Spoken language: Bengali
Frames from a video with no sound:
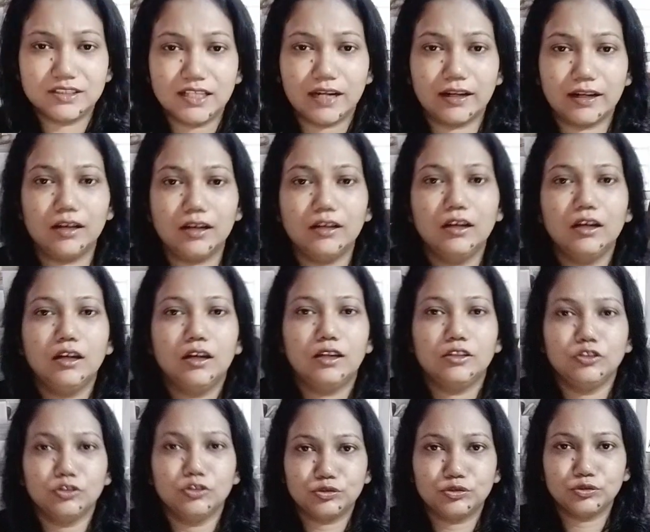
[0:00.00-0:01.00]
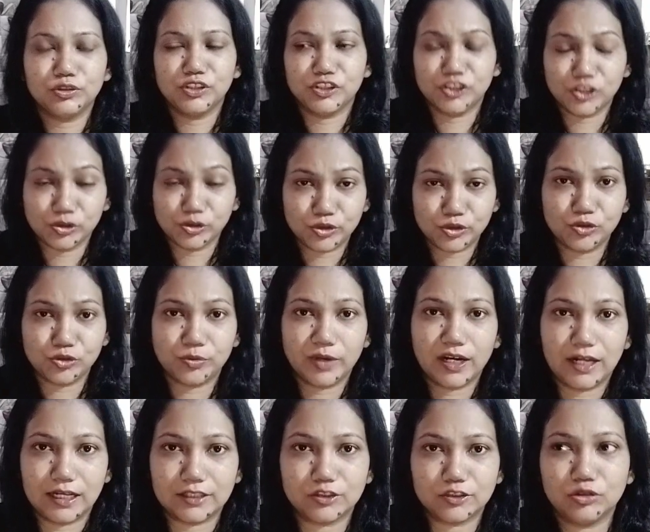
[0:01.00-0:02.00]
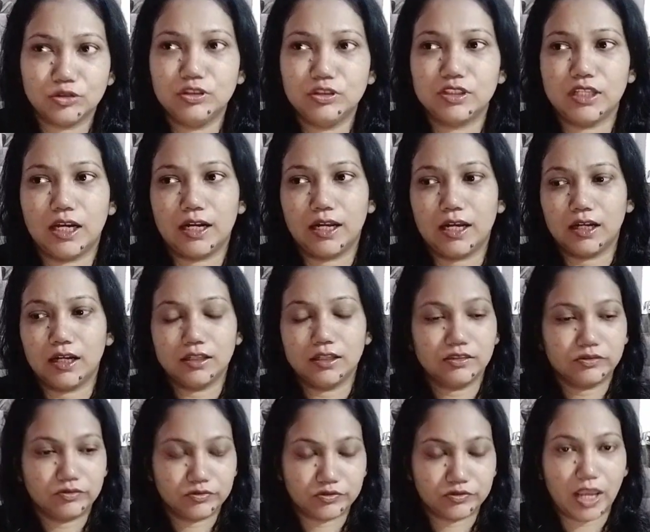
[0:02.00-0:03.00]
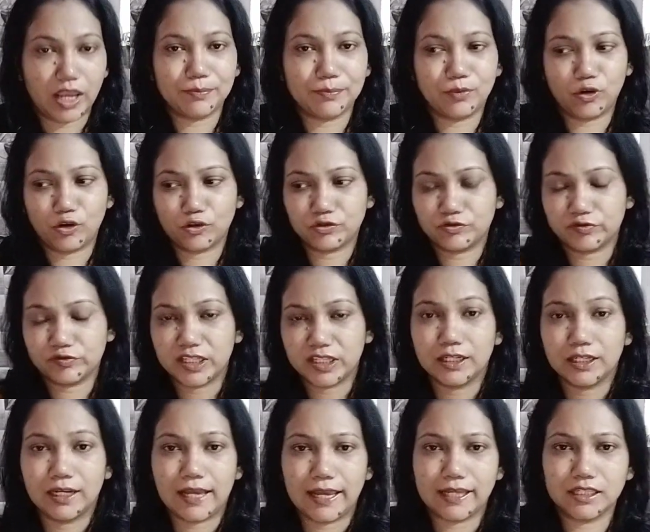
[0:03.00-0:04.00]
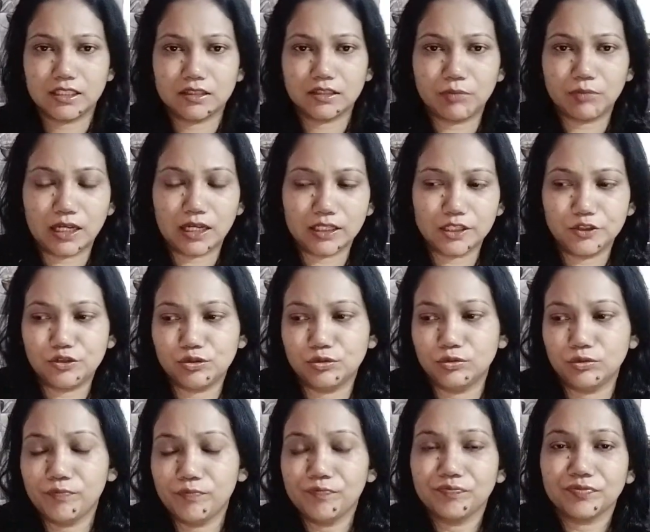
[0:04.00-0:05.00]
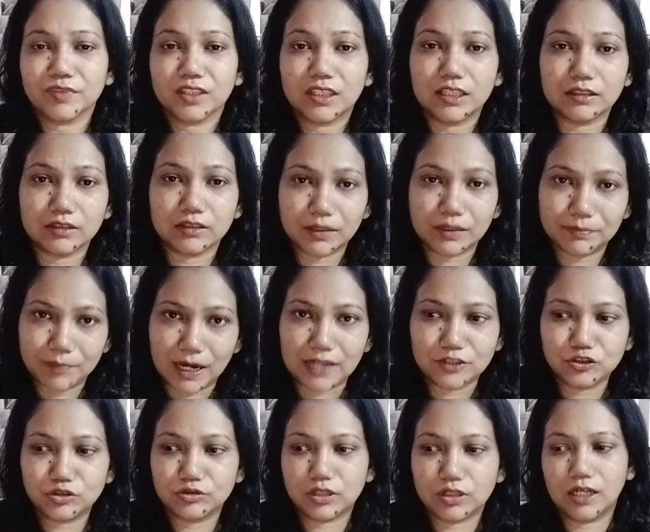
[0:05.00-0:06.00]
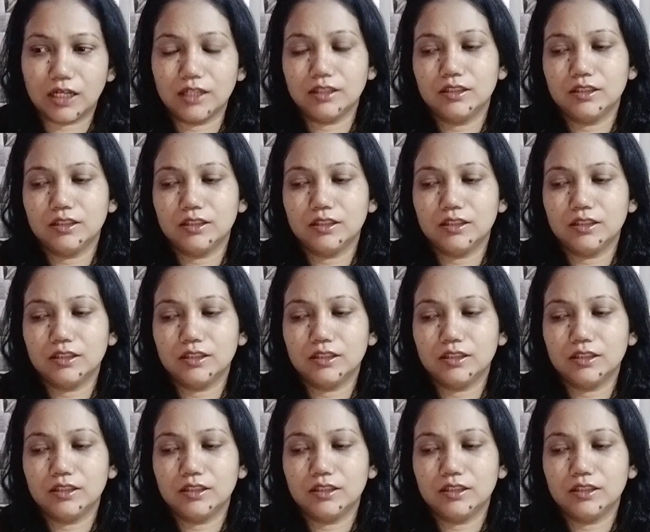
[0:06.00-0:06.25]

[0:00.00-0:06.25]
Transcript: যারা নতুন ইউটিউবার আছো যারা ট্রাইপড রিং লাইট বা কিছু কিনতে পারছো না